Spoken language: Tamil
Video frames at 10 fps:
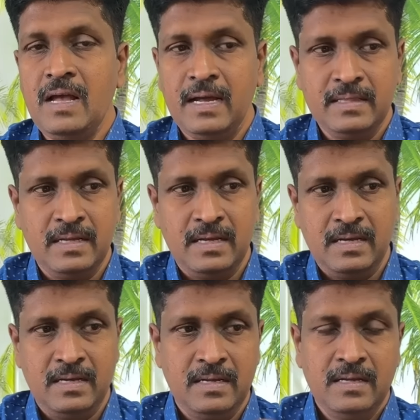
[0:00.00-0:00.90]
அந்த
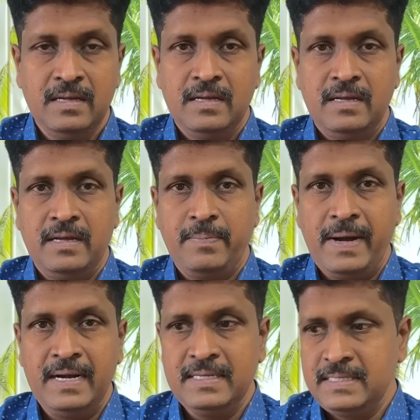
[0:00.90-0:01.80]

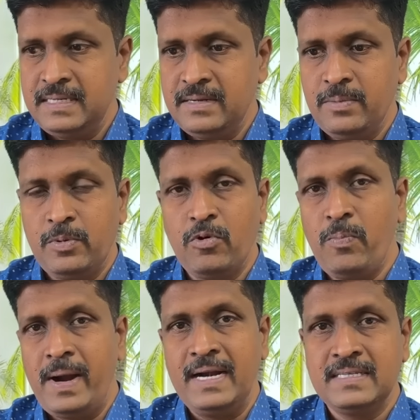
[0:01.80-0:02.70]
பாலஸ்தீன் ப்ரூ
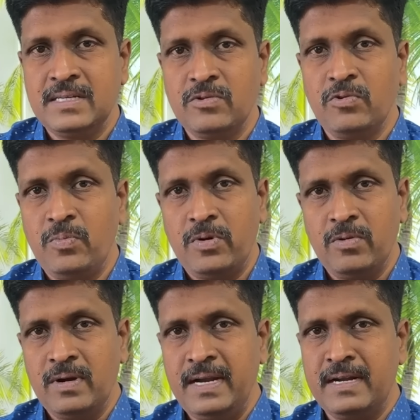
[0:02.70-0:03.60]
பாலஸ்தீன் குரூப்போட
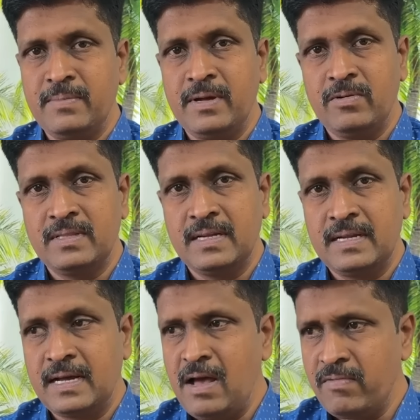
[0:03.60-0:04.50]
ஒரு லீடர் மாதிரி ஒருத்தர்
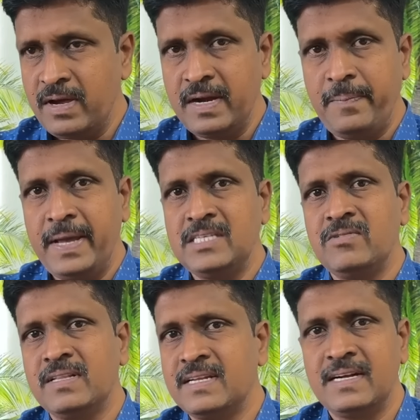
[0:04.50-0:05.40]
இருக்கிறாங்க அவங்க கிட்ட
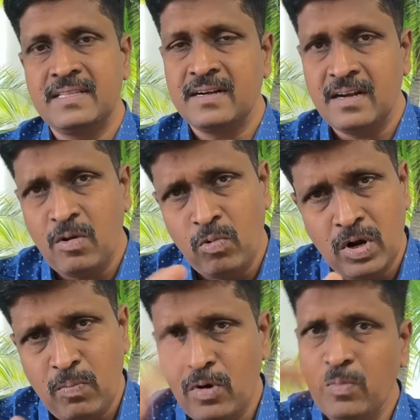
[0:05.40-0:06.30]
பேச்சுவார்த்தை நடத்துறோம்லாம்
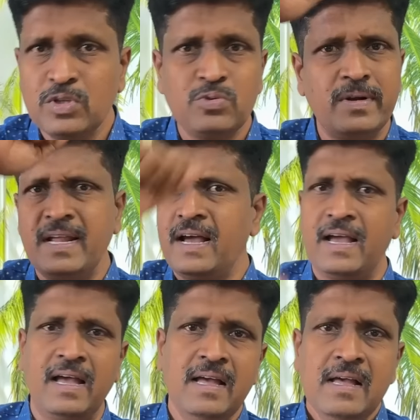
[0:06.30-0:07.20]
உள்ளே போகும்போது சொன்னாங்க